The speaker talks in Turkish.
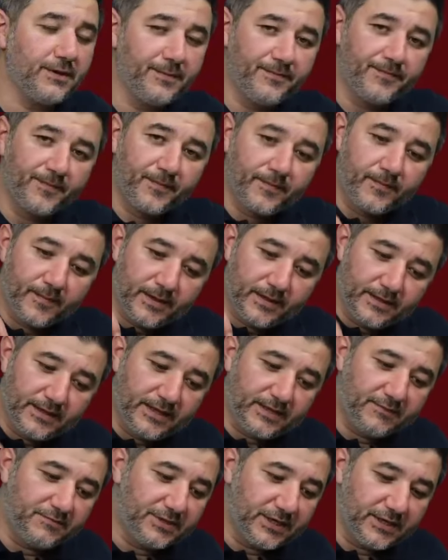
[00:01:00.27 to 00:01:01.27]
ama
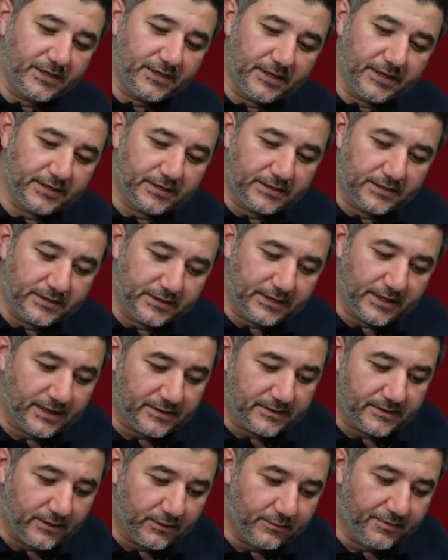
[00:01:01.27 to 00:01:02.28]
net bir şekilde artık
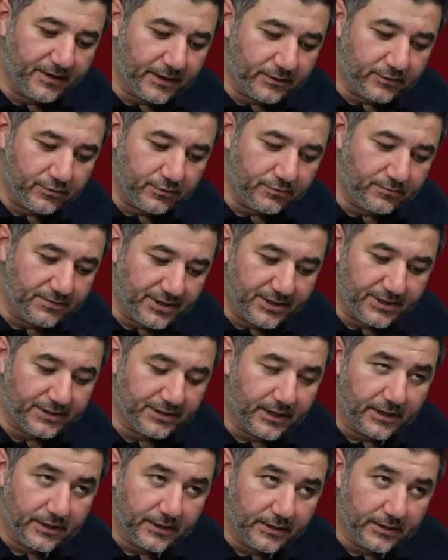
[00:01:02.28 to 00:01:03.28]
transfer operasyonunun
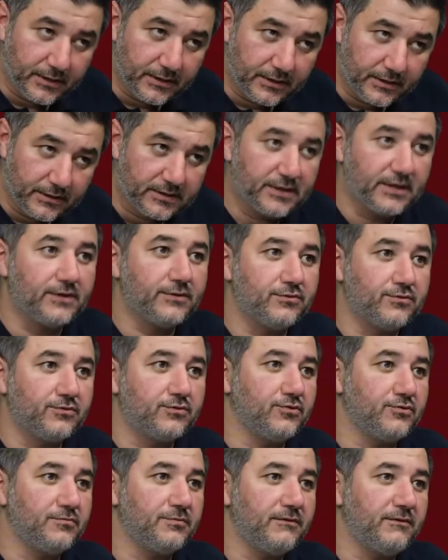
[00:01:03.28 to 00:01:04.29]
başında Sayın
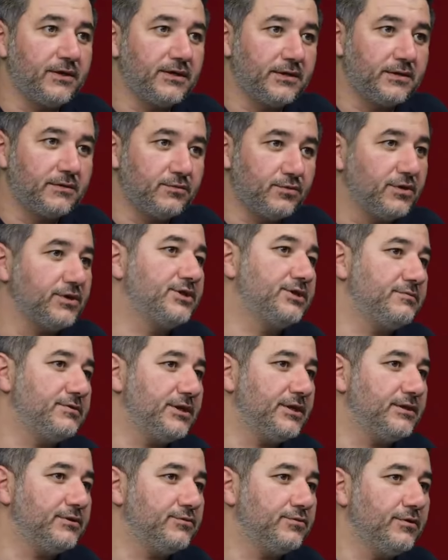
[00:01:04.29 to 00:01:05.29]
Dursun Özbek var. Bunu açık
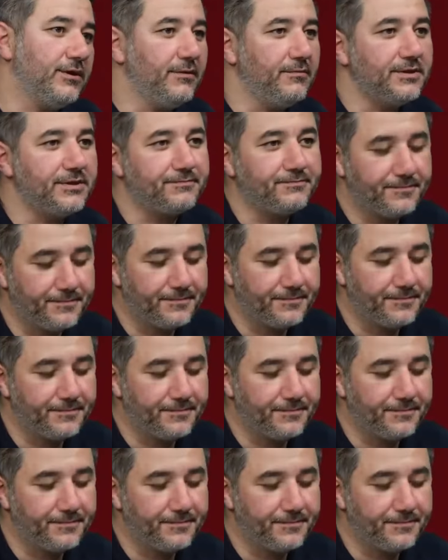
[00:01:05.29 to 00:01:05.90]
bir şekilde söyleyebilirim.